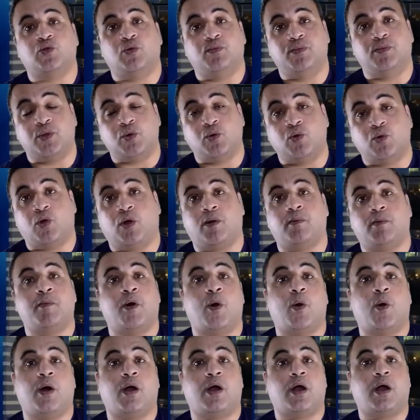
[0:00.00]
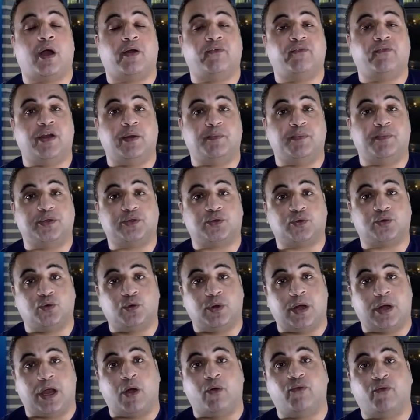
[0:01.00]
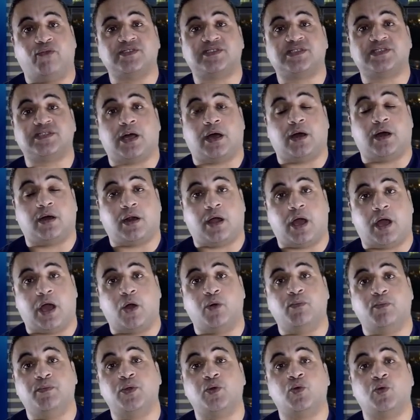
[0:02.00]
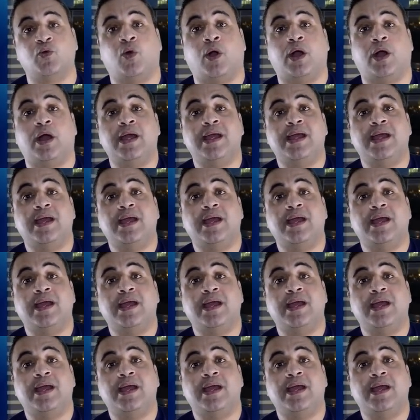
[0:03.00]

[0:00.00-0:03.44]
وبيروح مواقع في البترول او في الصحراء او بيروح